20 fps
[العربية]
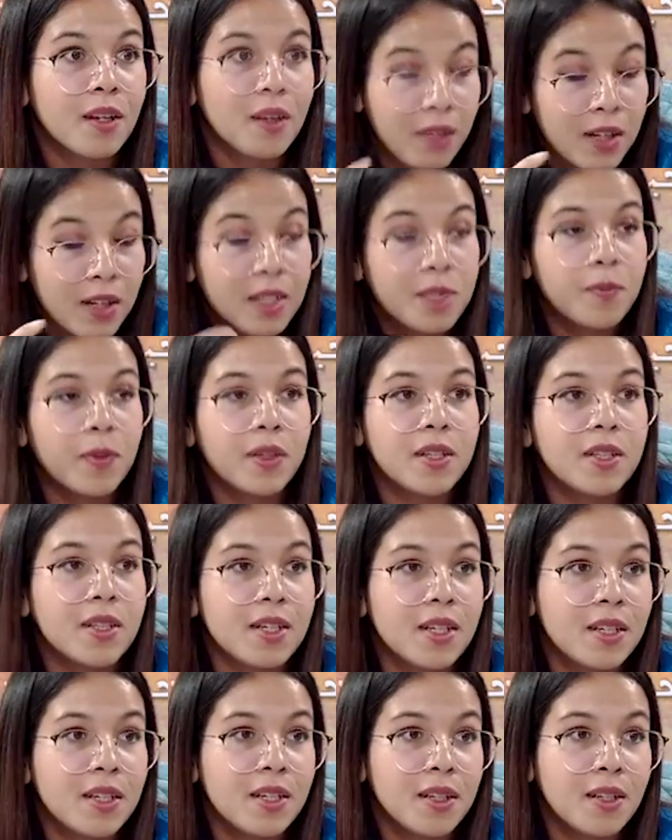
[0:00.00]
في الاسبان
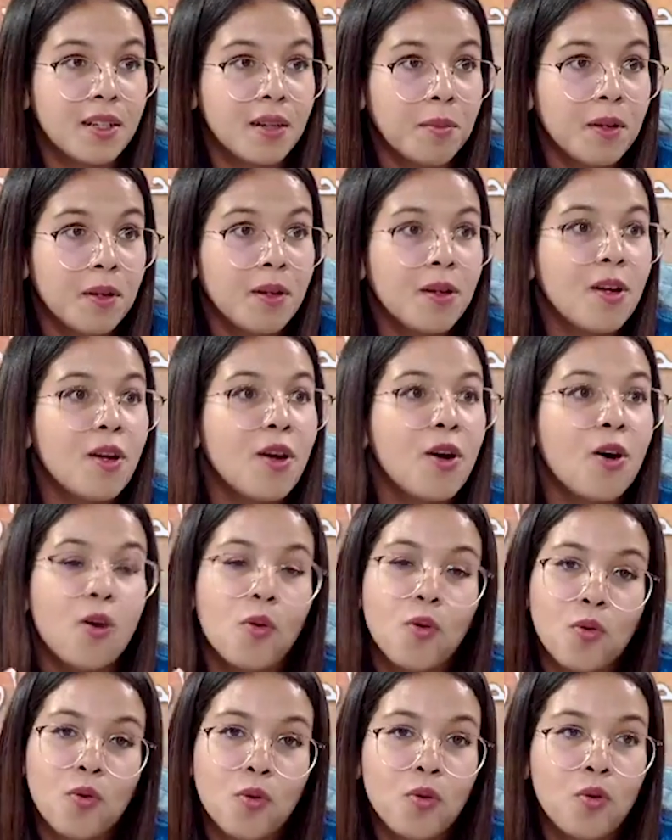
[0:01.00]
حتى هي دابا
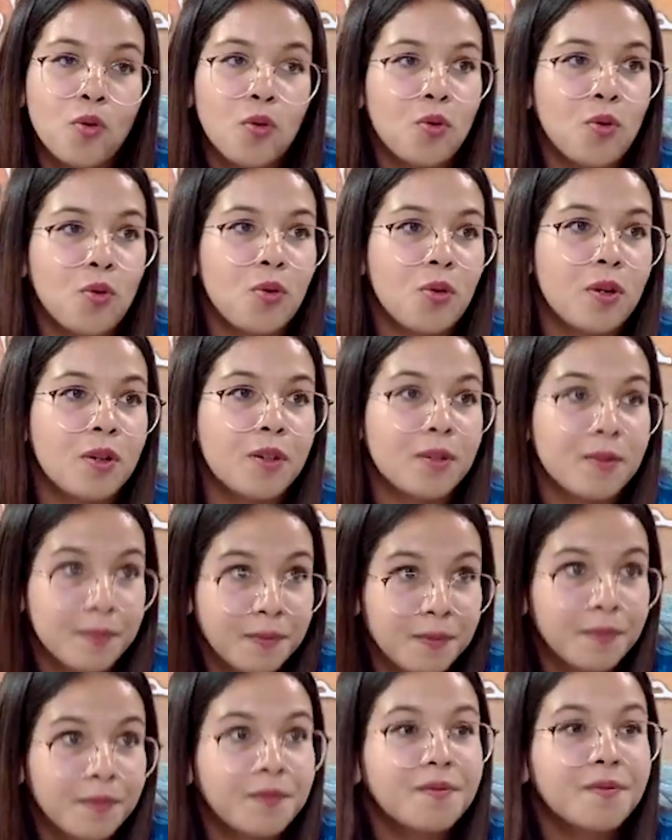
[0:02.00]
و آه
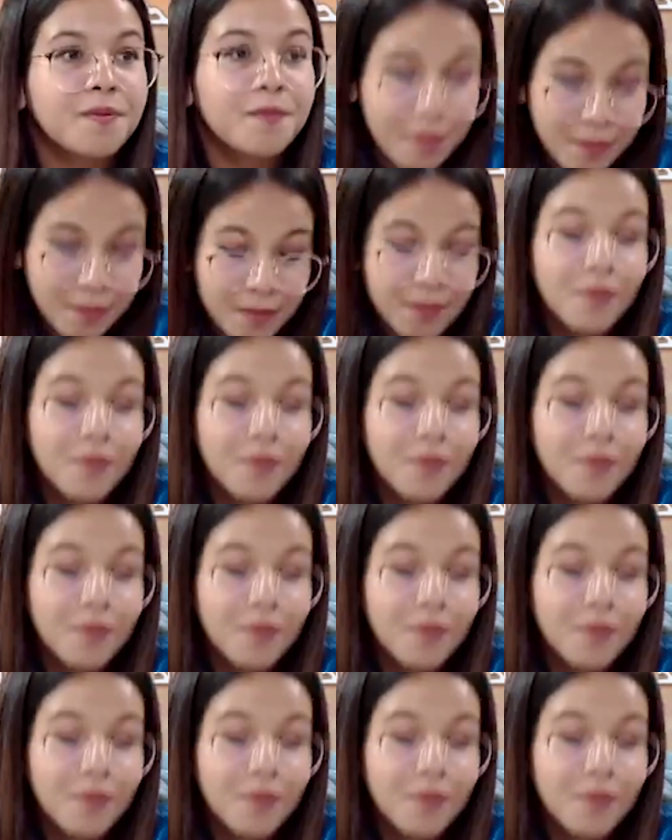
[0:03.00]
كتلعب في فرق